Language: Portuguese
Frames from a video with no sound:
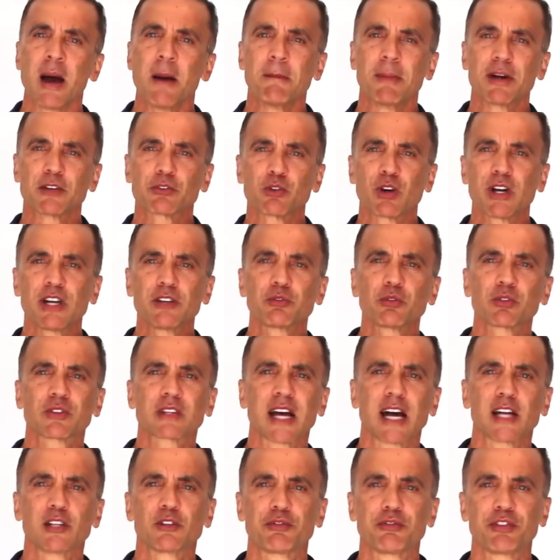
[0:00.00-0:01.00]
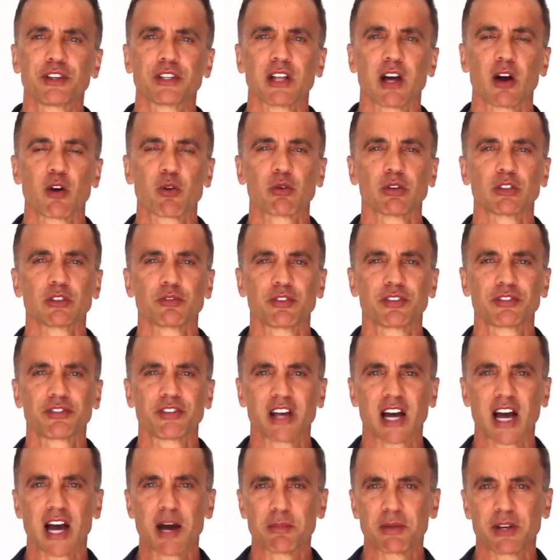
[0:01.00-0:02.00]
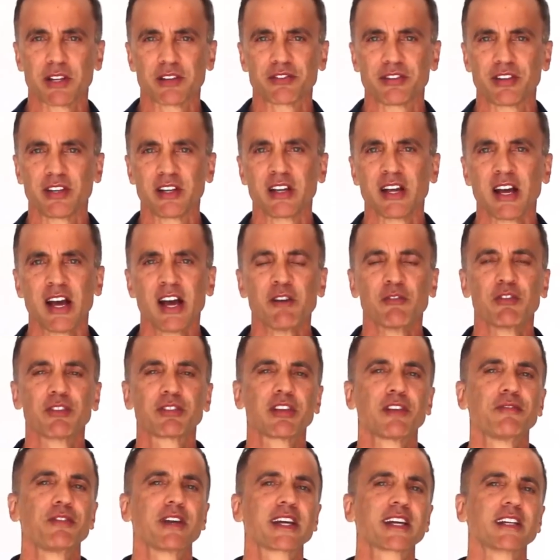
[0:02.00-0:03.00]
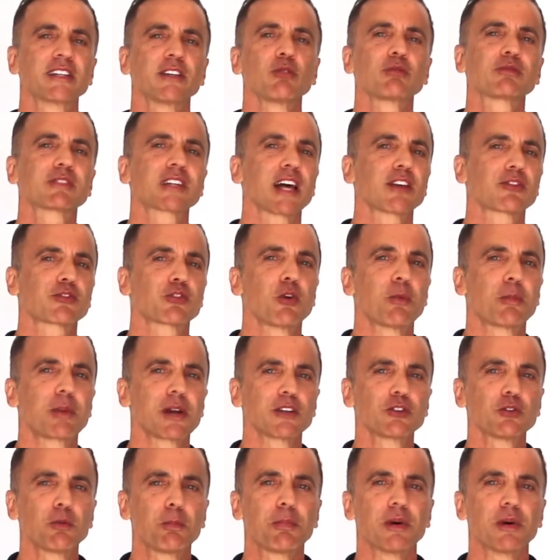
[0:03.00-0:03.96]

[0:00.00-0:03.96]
mas o resultado final quando você abre assim, você vê que não tá sobrando